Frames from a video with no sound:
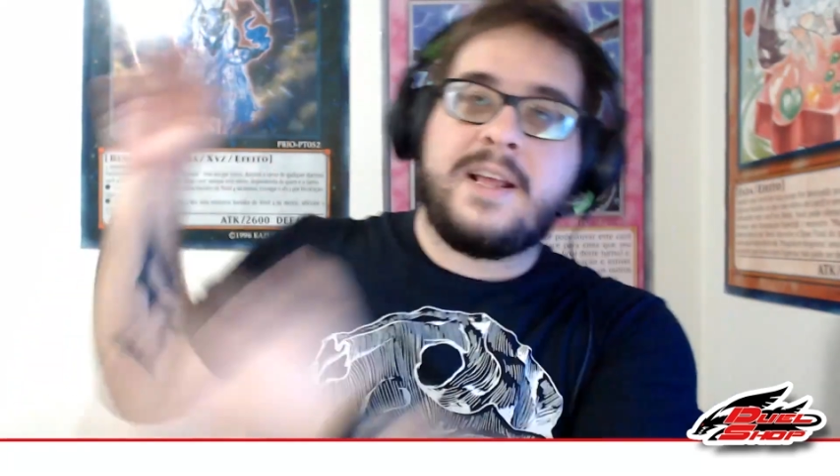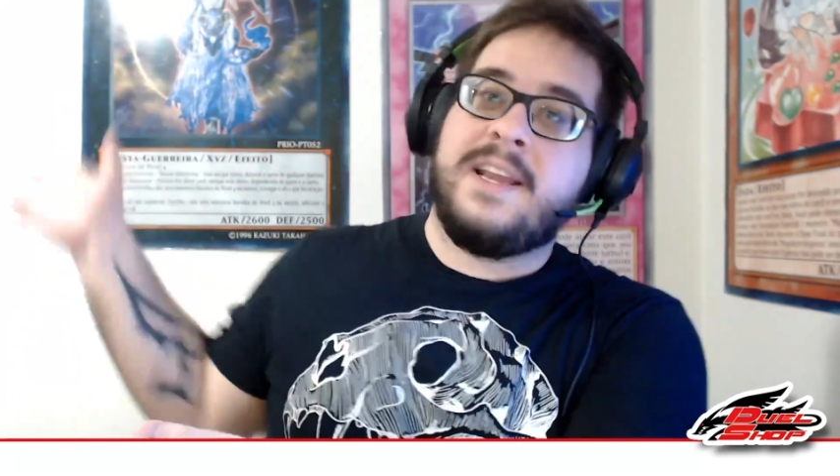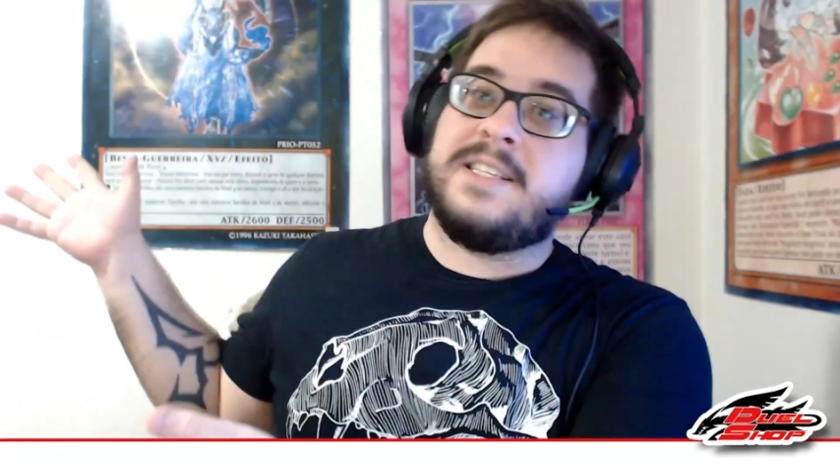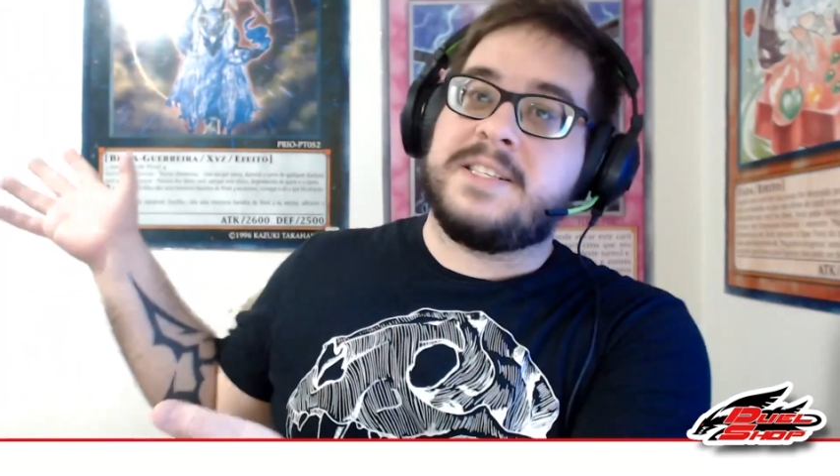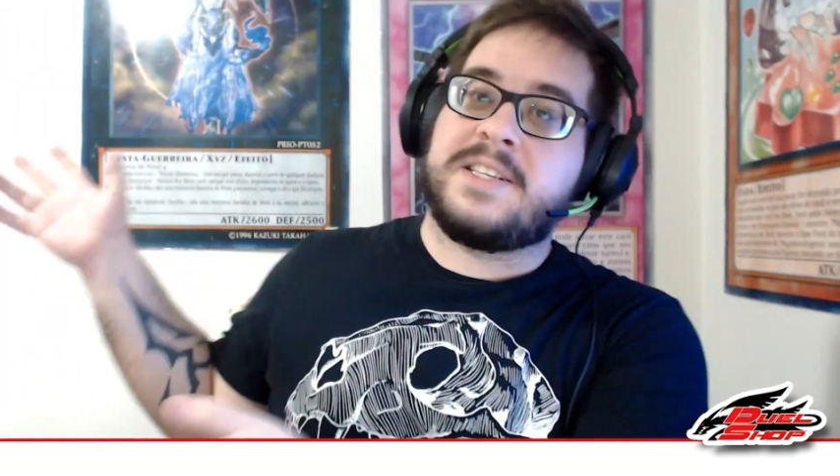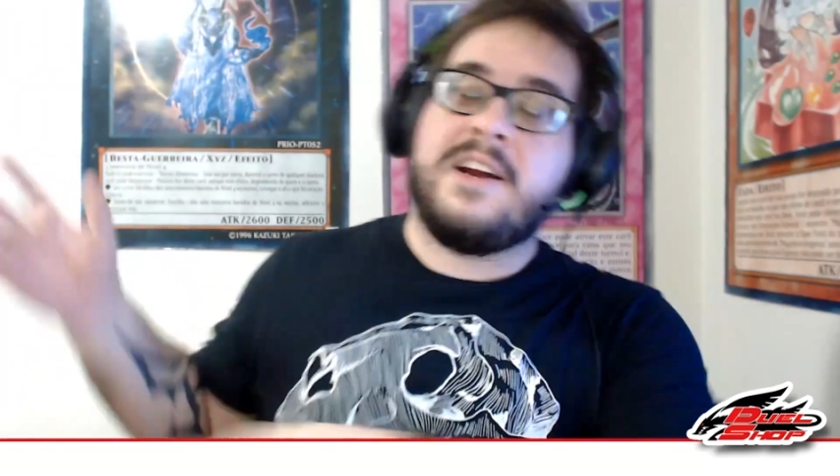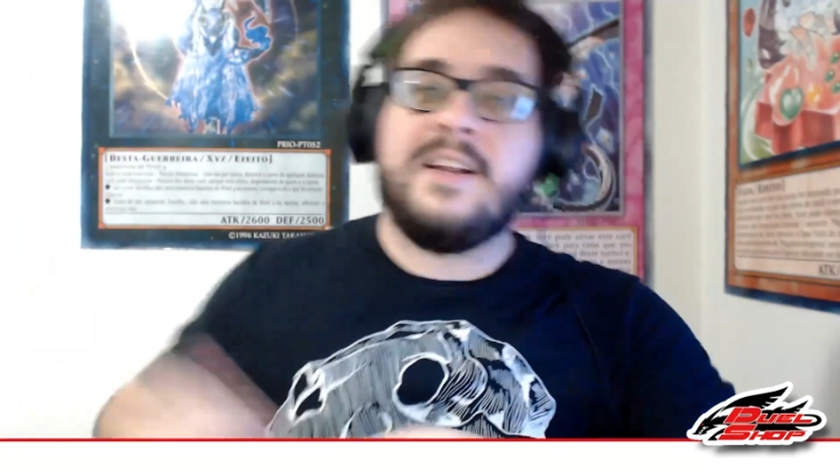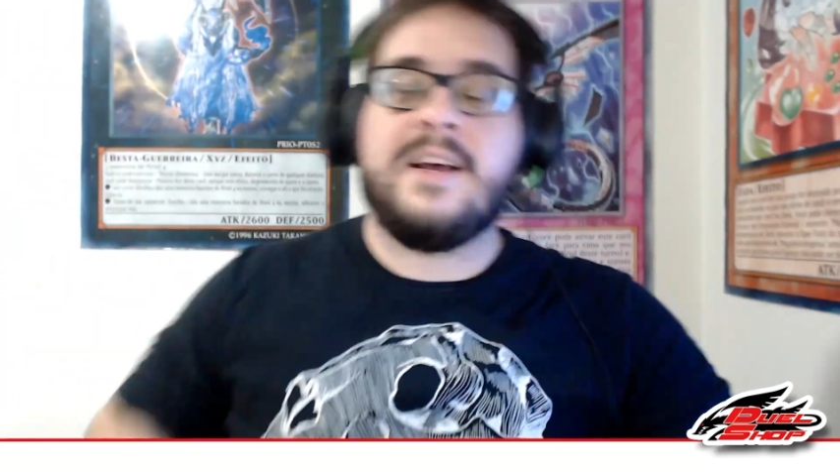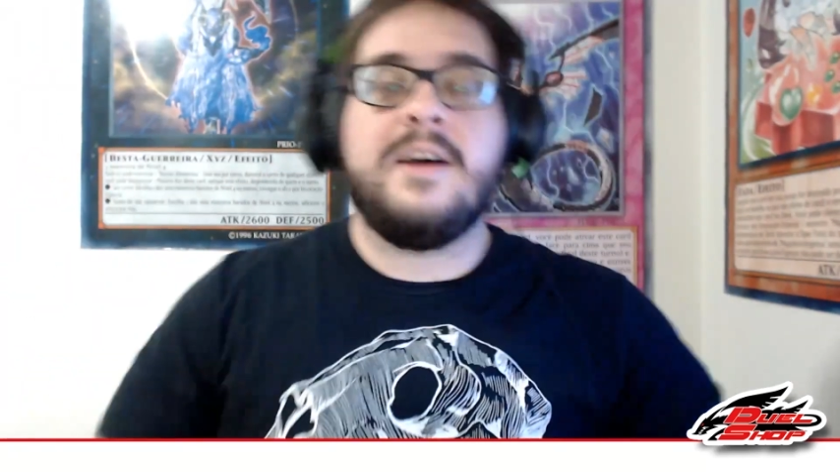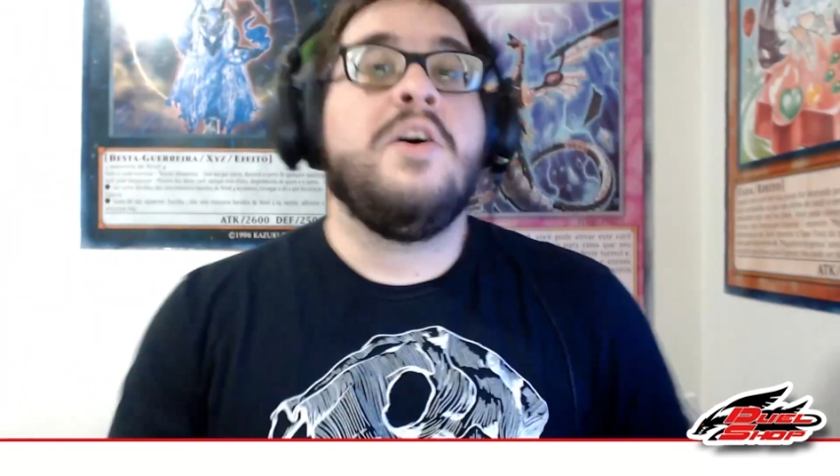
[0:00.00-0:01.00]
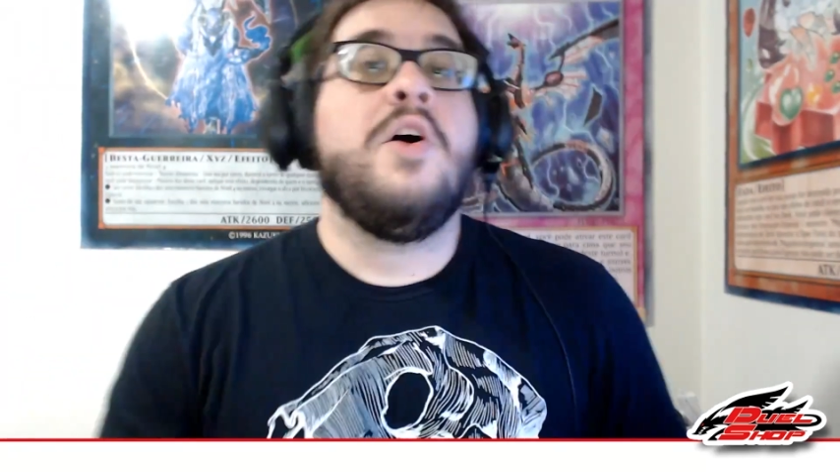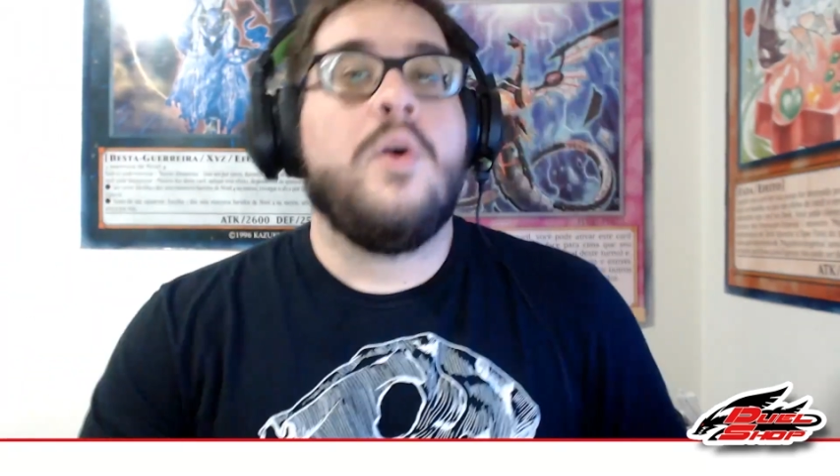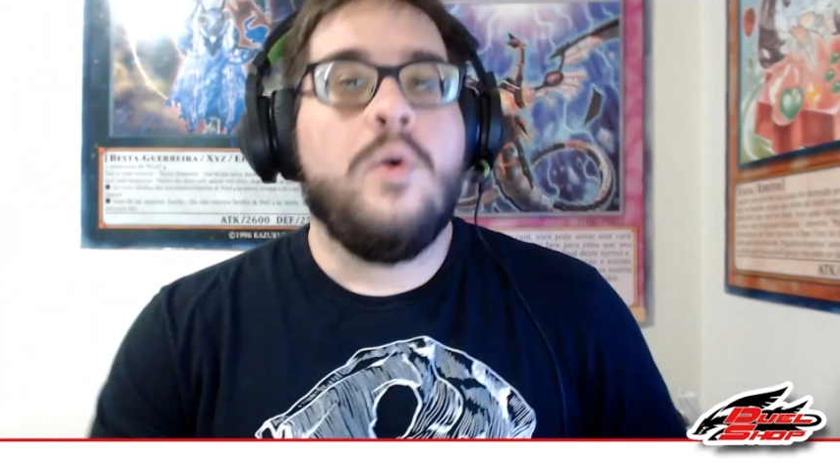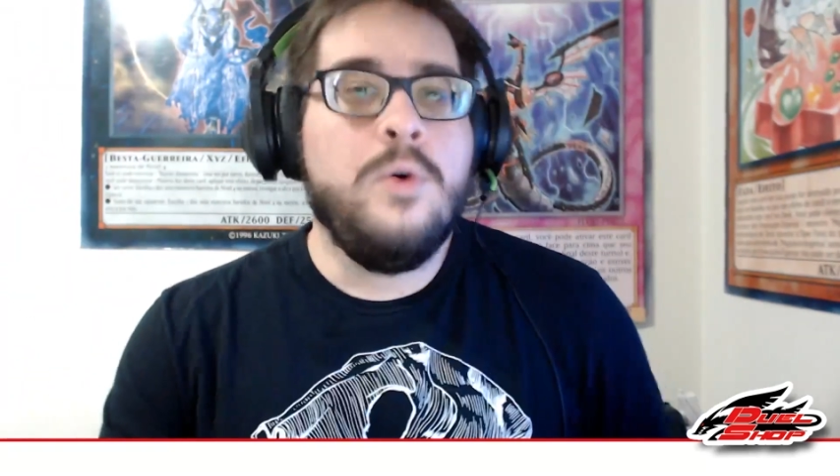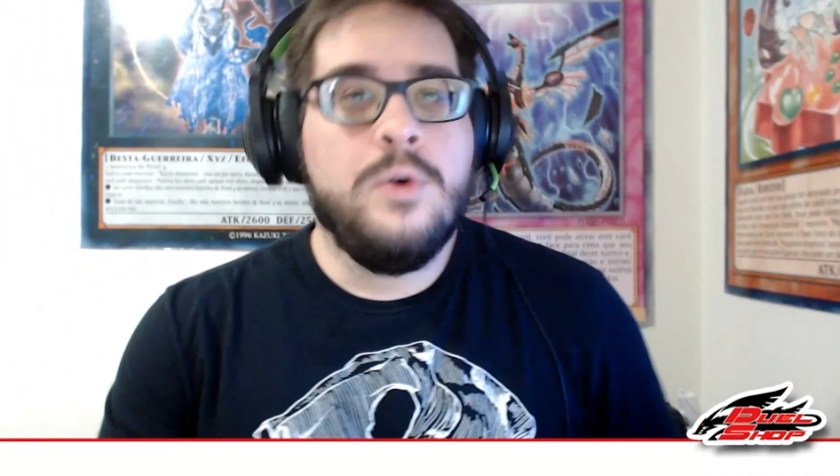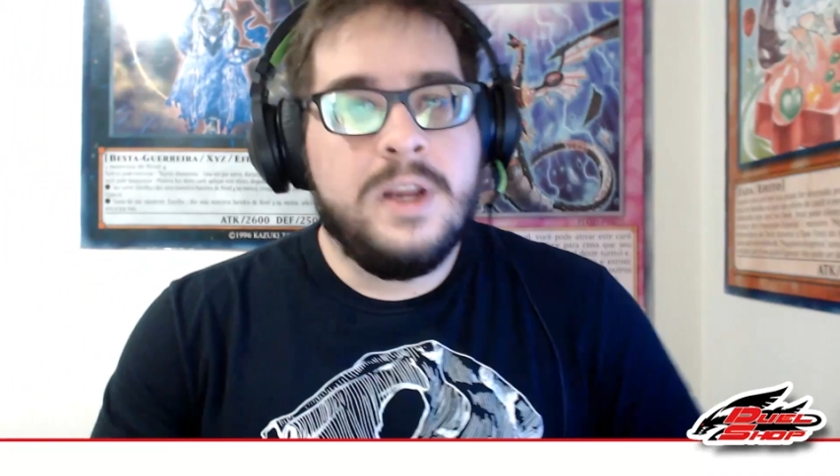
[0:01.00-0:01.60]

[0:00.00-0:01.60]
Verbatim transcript: na esquerda o